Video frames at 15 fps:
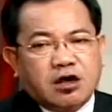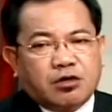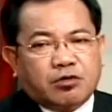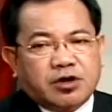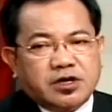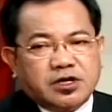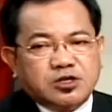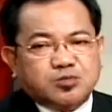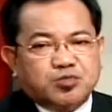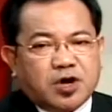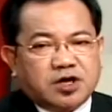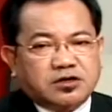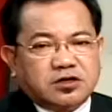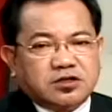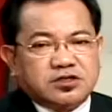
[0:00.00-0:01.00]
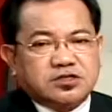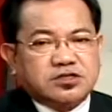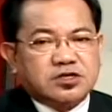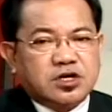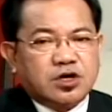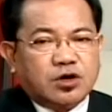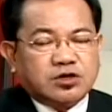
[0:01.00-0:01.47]
Reyes
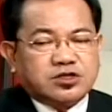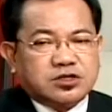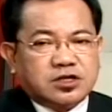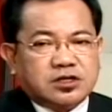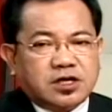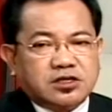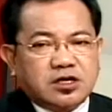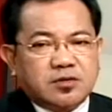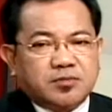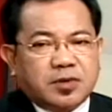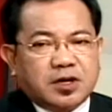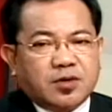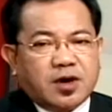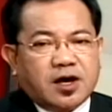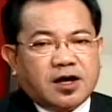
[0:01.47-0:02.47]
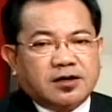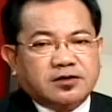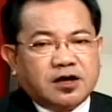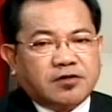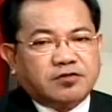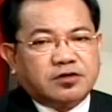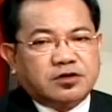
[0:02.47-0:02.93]
Brothers o si dating
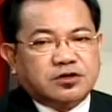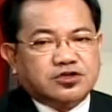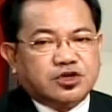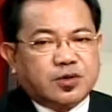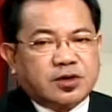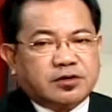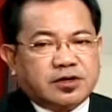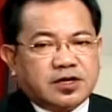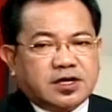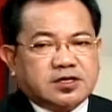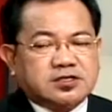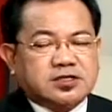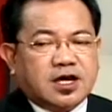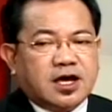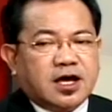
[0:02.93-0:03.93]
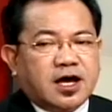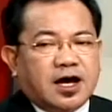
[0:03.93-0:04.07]
Palawan Governor Joel Reyes